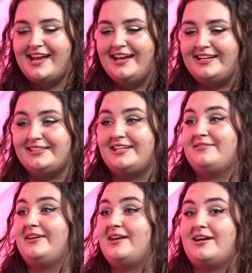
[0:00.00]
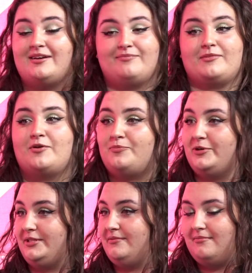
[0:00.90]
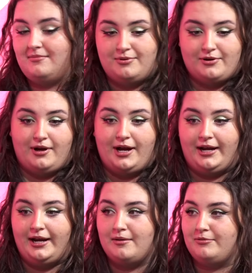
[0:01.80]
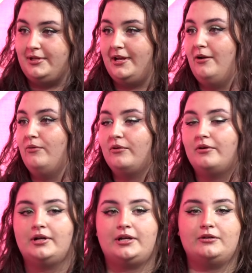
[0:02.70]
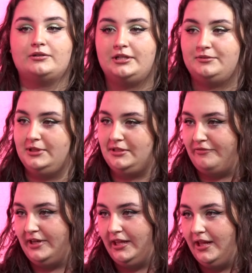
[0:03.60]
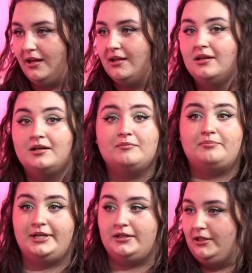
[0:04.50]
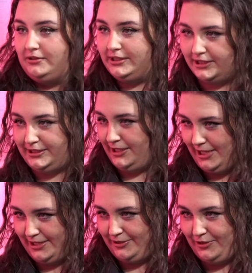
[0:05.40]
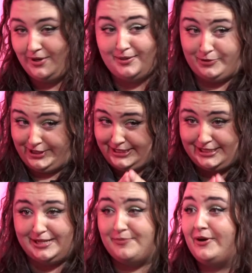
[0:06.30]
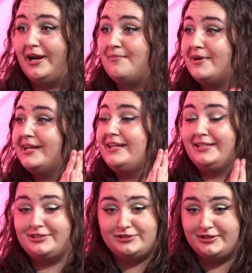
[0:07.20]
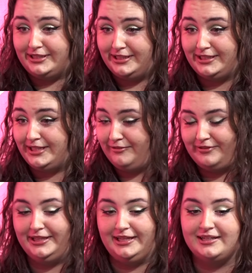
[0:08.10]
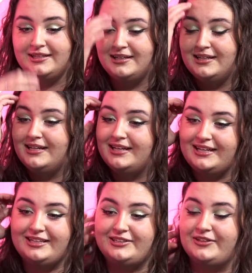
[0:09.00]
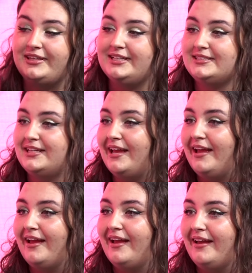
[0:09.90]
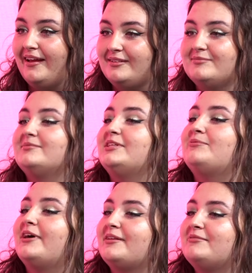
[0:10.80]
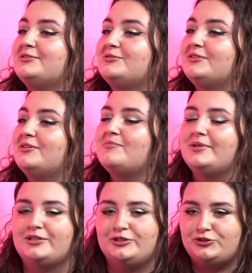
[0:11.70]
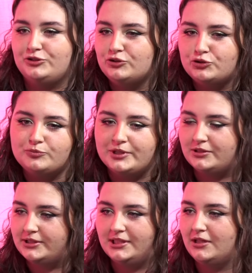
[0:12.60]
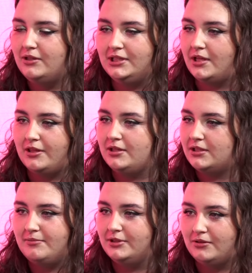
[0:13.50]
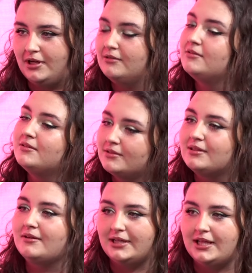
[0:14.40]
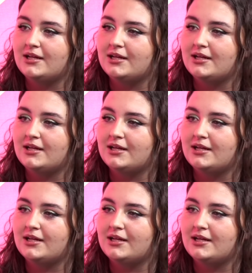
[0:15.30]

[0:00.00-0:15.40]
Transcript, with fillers: Eh, sí que es verdad que, pues, por lo general, pues hay alguno con el que no tienes más afinidad. Claro. Pero que lo tienes que seguir haciendo igual, porque ese es el programa y eso es lo que tienes que defender. Entonces, eh, se puede hacer más duro o no, pero yo estoy súper contenta con las canciones que me han tocado, de verdad.